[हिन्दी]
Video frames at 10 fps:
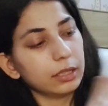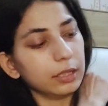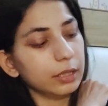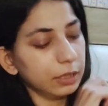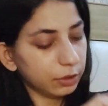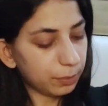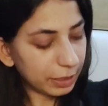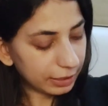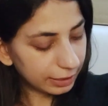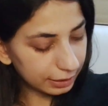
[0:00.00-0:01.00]
तो
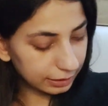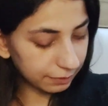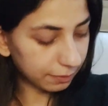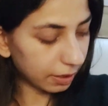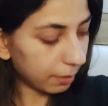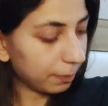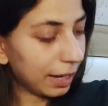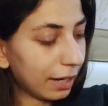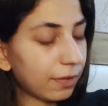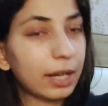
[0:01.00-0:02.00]
मैंने लेकिन ये
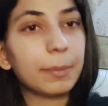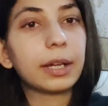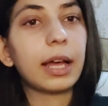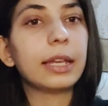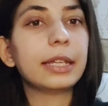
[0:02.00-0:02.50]
ब्लैक वाला मंगा